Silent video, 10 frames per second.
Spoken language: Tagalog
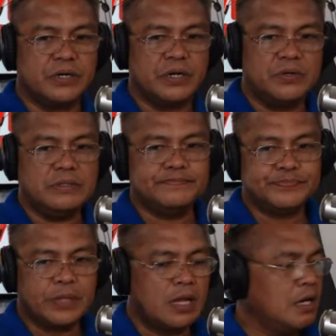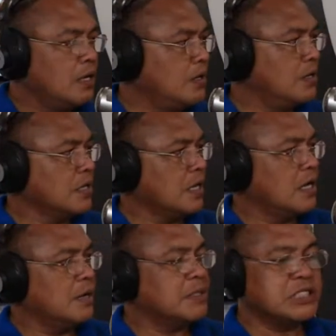O
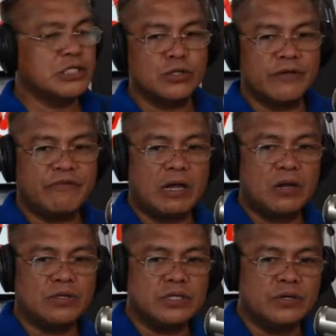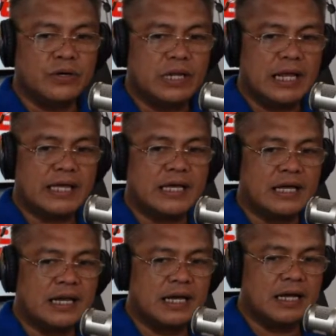uh, mas dito i-follow ninyo, i-like
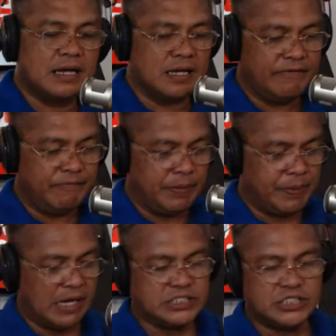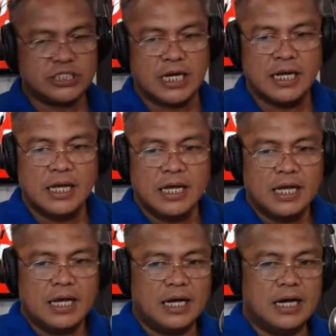ang ilahang FB page. Ah,
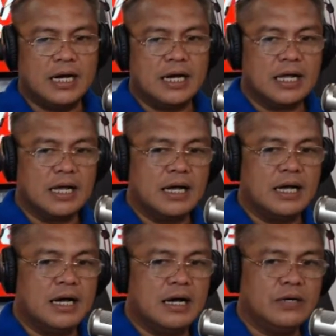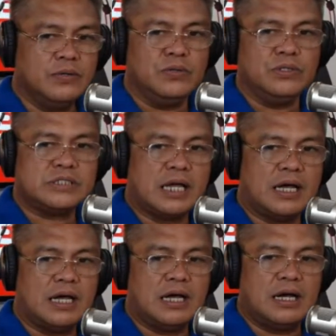ang uh,
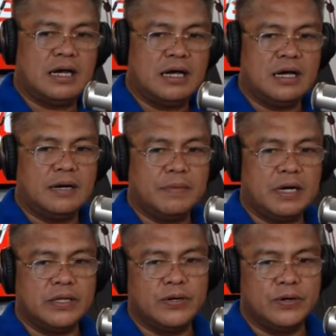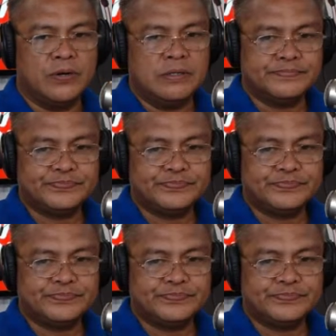Ulta Bio.